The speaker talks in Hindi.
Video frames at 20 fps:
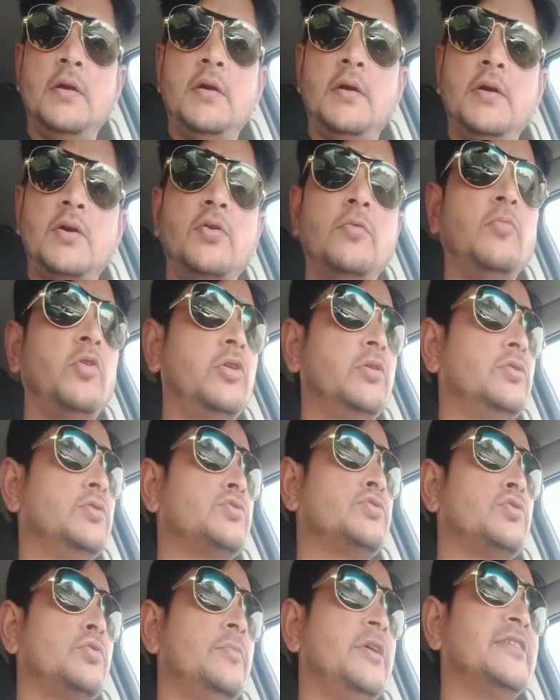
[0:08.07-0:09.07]
गुड मॉर्निंग
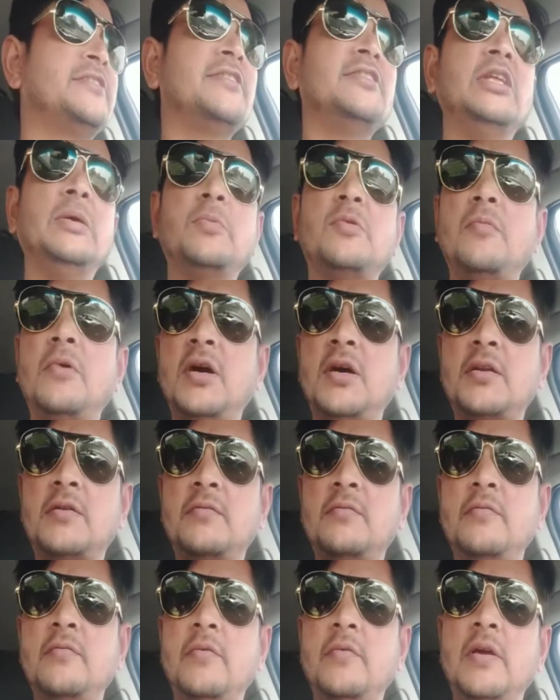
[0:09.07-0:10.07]
दोस्तों मैं संदीप कुमार
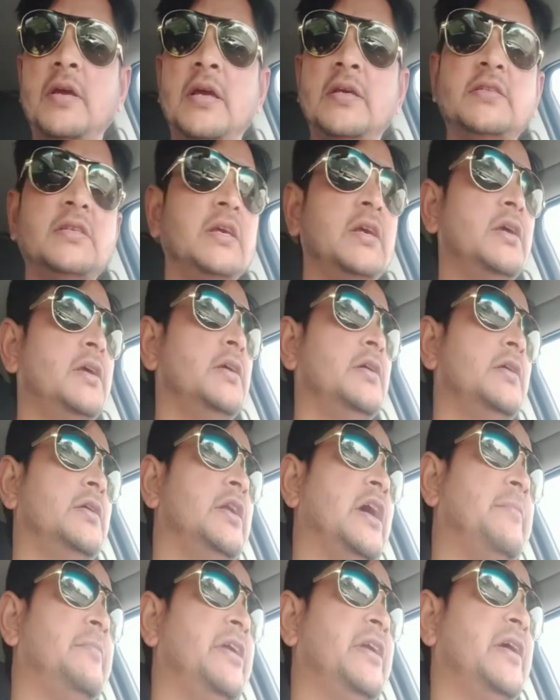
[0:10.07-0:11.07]
एज ए
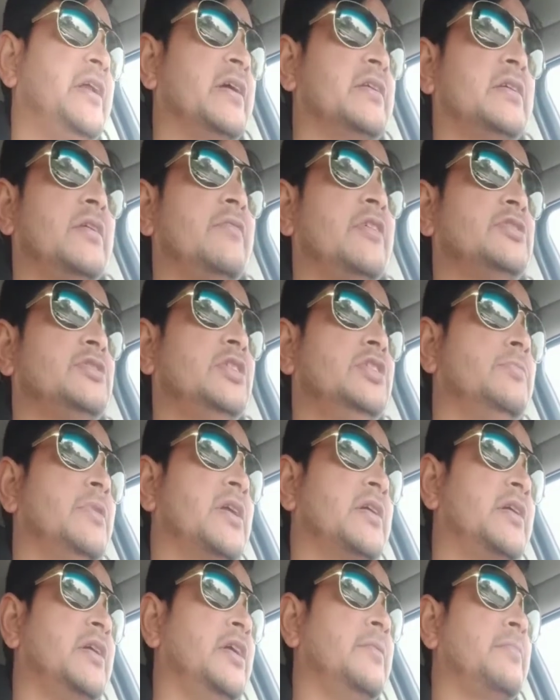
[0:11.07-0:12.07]
डायमंड डायरेक्टर वेस्टीज
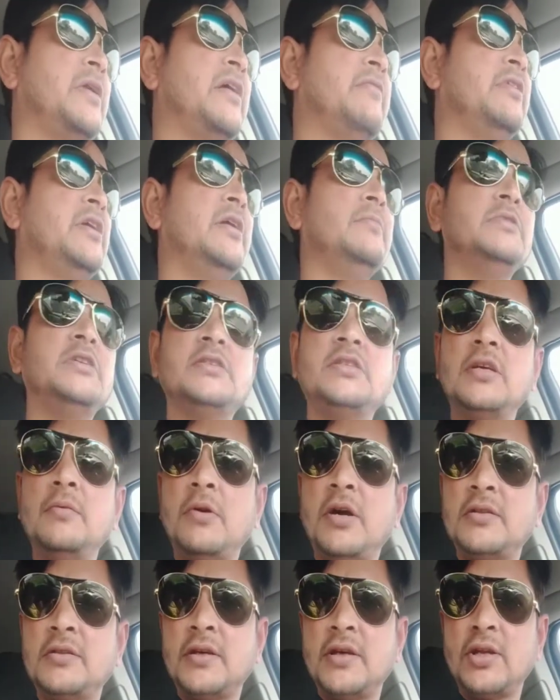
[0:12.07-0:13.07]
मार्केटिंग प्राइवेट लिमिटेड से
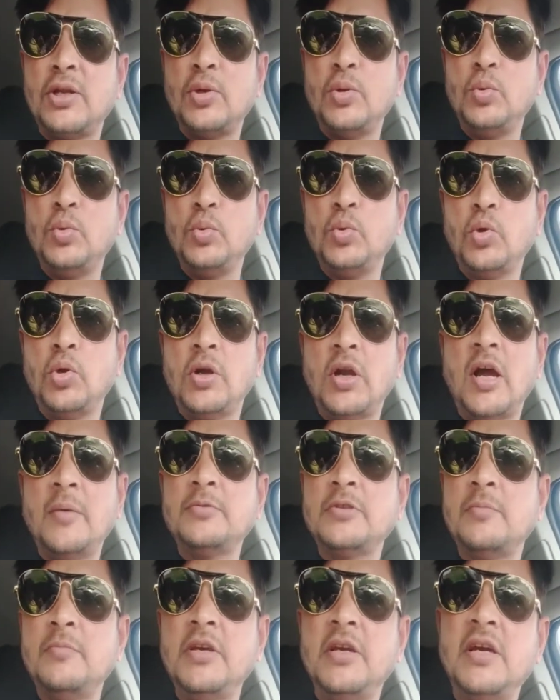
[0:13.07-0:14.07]
बात कर रहा हूँ और आप
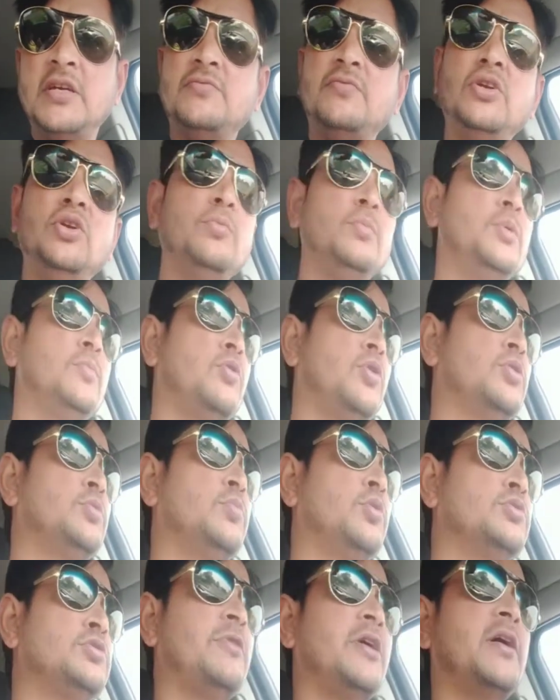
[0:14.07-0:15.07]
सभी का इस वीडियो में बहुत
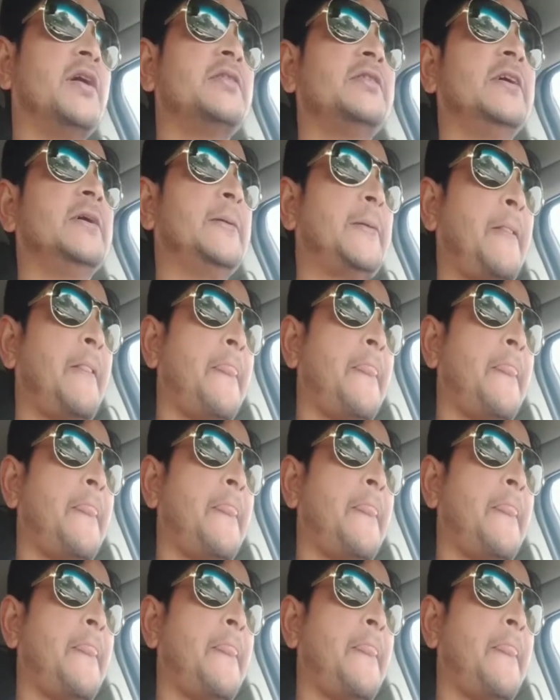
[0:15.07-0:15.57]
बहुत स्वागत है